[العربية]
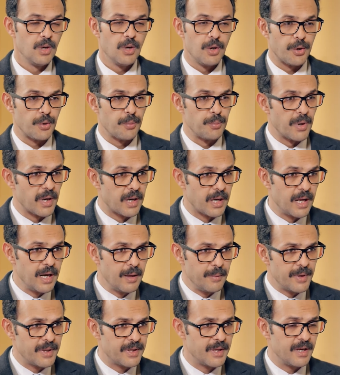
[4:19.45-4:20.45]
رب
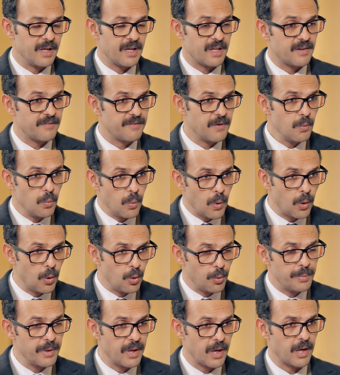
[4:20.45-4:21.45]
كلمه يتفوه
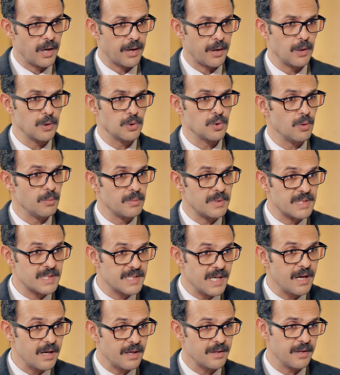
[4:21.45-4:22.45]
بها الرجل من
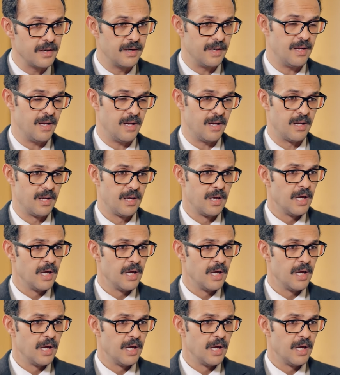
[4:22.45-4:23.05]
سخط الله